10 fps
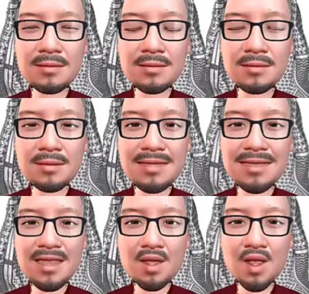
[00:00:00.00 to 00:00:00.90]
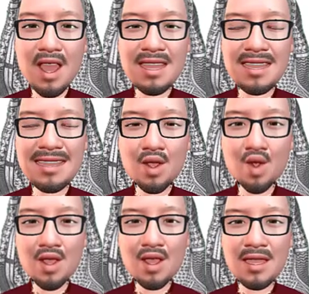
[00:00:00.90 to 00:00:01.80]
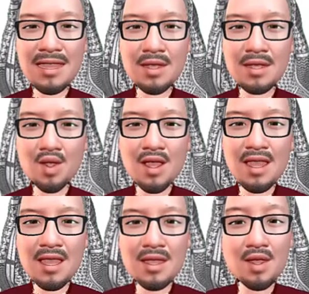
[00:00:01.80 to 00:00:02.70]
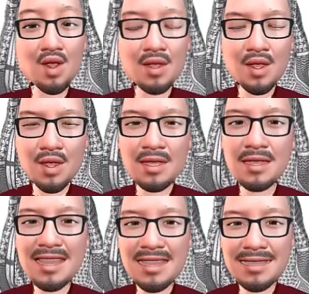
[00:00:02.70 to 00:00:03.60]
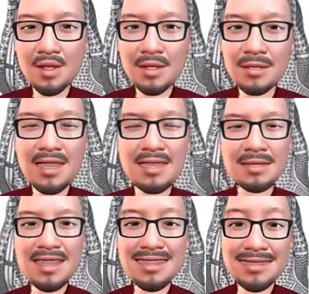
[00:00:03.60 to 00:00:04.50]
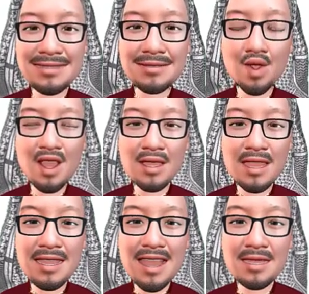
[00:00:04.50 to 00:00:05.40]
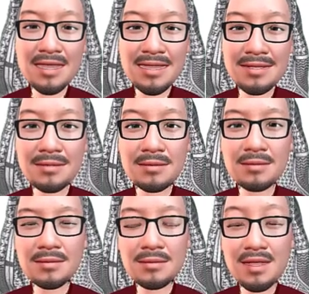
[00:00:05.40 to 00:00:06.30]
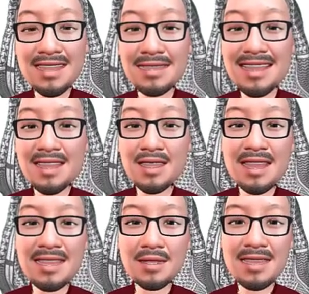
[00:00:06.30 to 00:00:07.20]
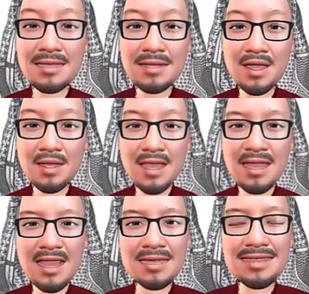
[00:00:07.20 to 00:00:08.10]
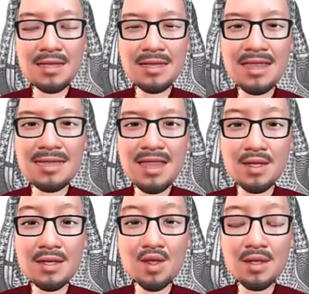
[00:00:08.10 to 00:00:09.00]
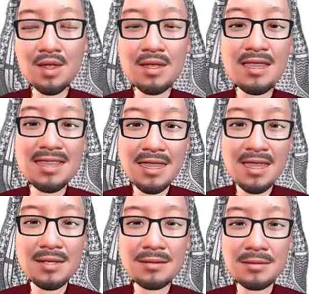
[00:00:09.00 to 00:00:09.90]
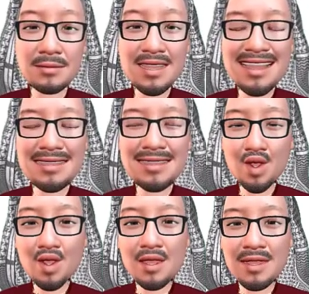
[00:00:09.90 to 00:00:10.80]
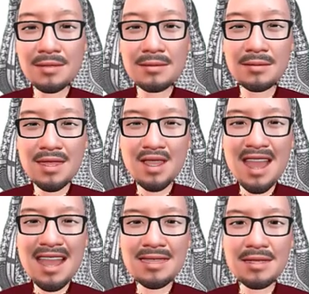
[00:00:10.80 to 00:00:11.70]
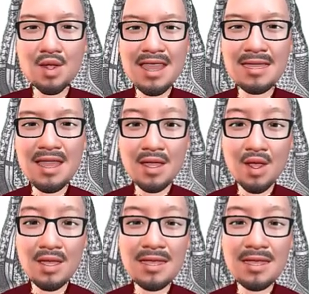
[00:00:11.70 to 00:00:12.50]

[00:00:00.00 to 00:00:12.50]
Assalamualaikum warahmatullahi wabarakatuh. Ahlan wa marhaban. Kali ini kita akan membahas tentang struktur kalimat yaitu na'at dan man'ud.